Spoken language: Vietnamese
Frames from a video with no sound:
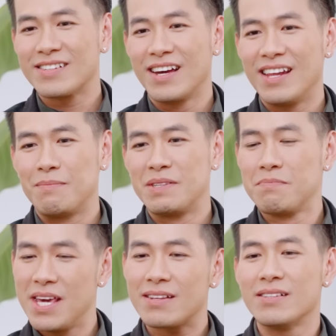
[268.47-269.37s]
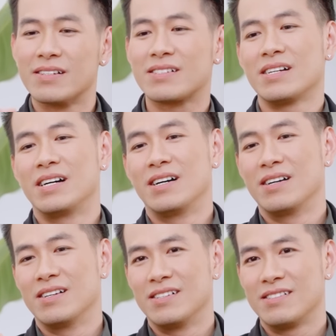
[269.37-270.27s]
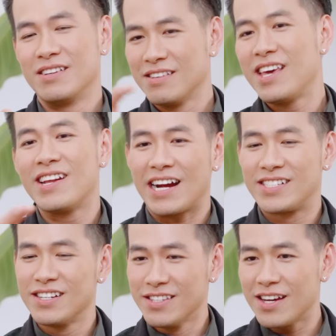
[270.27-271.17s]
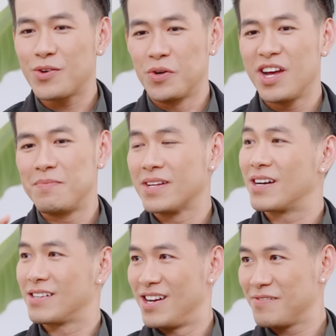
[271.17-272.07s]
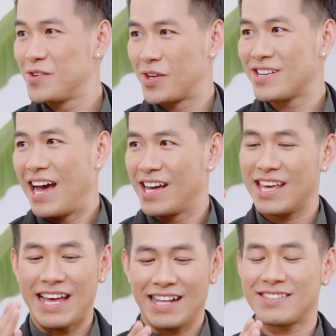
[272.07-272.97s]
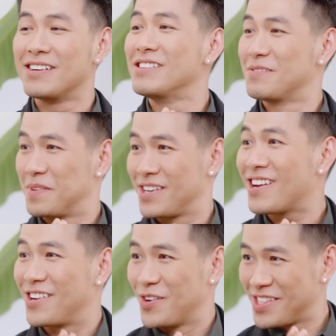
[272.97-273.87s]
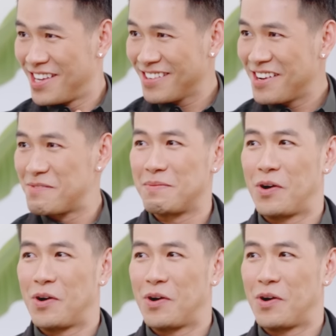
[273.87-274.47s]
có nghĩa là mình biết được uh, những gì đặc trưng nhất của nơi mình cần đến. Ví dụ cái đại, cái ngã tư mà rất là nổi tiếng, nơi mà